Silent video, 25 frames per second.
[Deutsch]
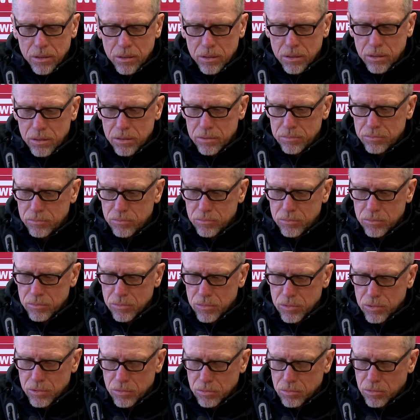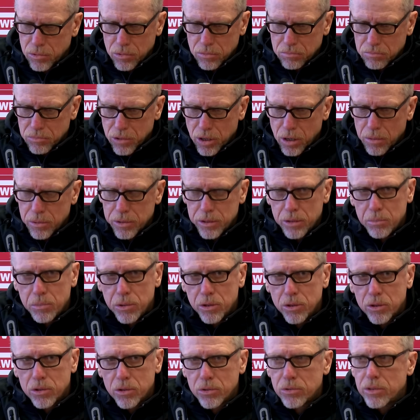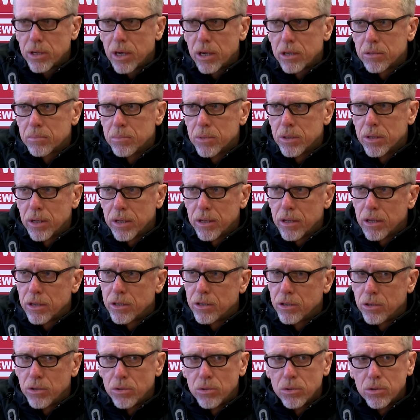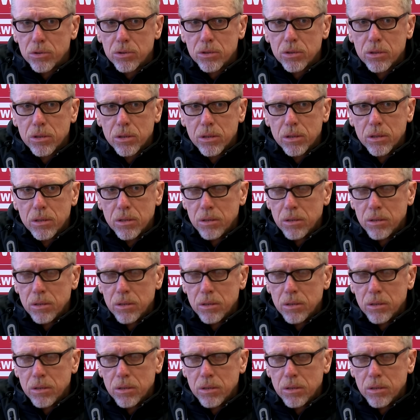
ich ähm, glaube, er hat immer noch Kontakt mit etlichen Jungs.